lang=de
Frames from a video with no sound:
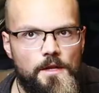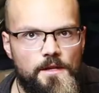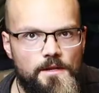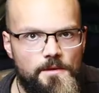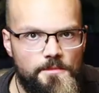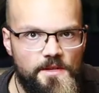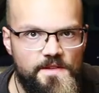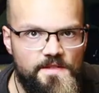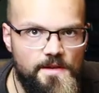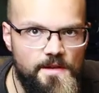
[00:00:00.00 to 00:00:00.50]

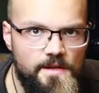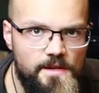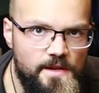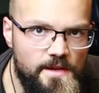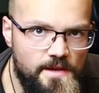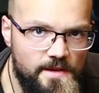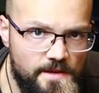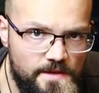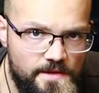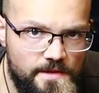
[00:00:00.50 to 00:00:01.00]
Nachdem das
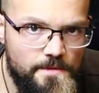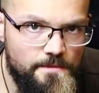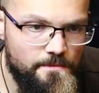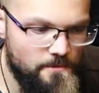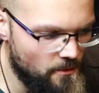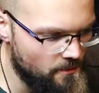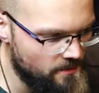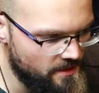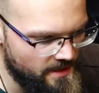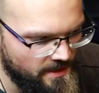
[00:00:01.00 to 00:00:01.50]
erledigt ist
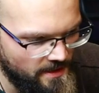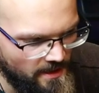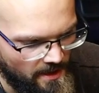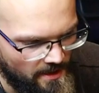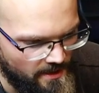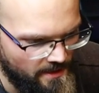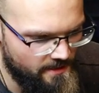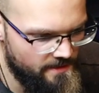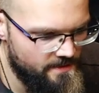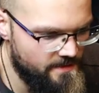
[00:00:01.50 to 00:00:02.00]
und die
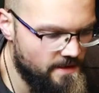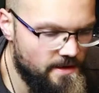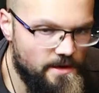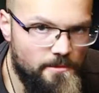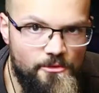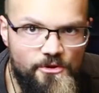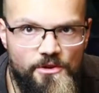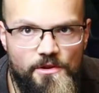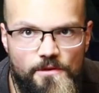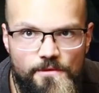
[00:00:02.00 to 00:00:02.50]
drei 10er
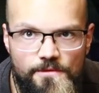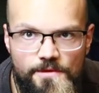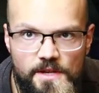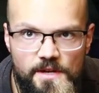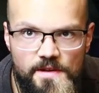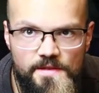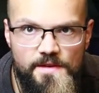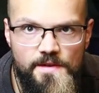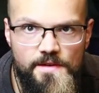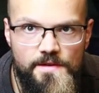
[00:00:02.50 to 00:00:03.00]
Muttern auf
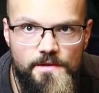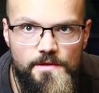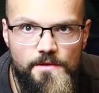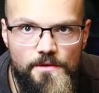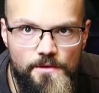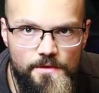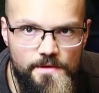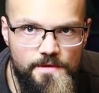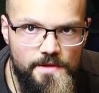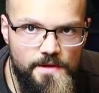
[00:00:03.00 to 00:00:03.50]
jeder Seite
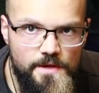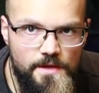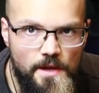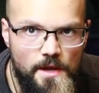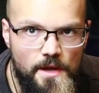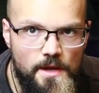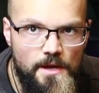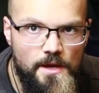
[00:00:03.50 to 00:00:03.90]
gelöst sind,